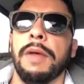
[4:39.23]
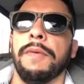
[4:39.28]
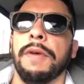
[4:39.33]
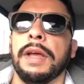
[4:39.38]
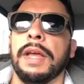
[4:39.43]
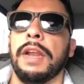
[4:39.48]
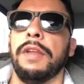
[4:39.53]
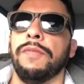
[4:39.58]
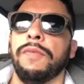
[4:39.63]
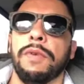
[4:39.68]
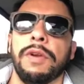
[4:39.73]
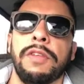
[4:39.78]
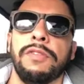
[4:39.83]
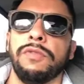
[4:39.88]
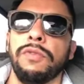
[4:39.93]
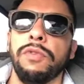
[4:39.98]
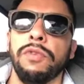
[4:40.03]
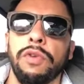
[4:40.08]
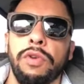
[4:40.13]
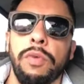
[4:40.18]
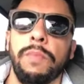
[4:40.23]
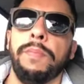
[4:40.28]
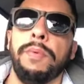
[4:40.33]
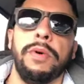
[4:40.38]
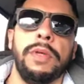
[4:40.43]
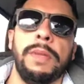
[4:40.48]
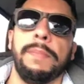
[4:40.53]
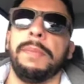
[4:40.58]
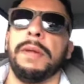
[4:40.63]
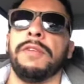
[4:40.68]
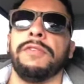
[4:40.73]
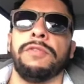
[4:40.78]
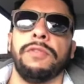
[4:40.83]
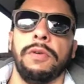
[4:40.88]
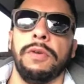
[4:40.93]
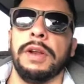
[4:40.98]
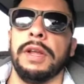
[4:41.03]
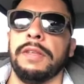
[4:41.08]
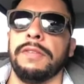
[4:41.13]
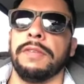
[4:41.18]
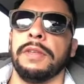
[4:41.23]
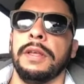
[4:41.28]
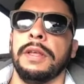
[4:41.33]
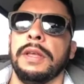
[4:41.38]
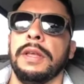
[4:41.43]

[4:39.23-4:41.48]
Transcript: Baja California, es un grupo de personas.